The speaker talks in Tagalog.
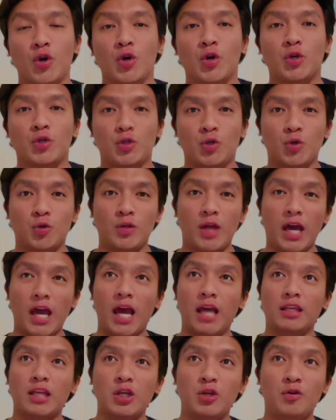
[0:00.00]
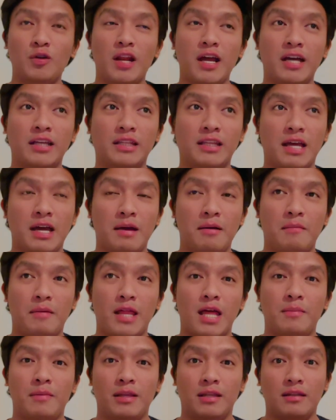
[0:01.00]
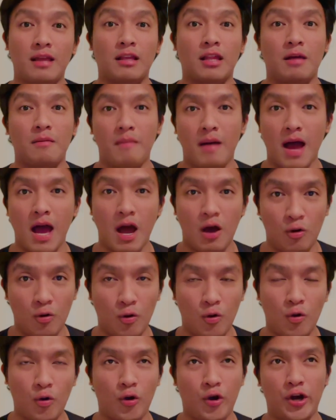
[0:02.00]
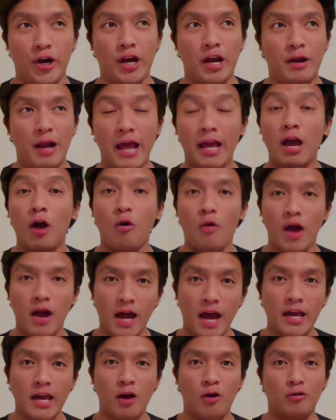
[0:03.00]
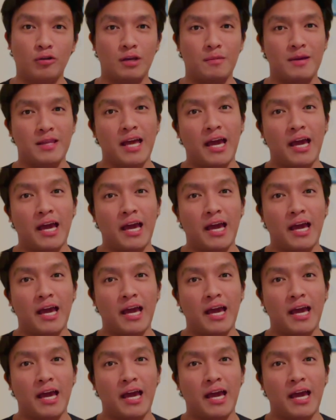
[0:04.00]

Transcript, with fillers: So, nakikita nyo lang na maraming tatrabaho or like ako, kagaya ko, di ba?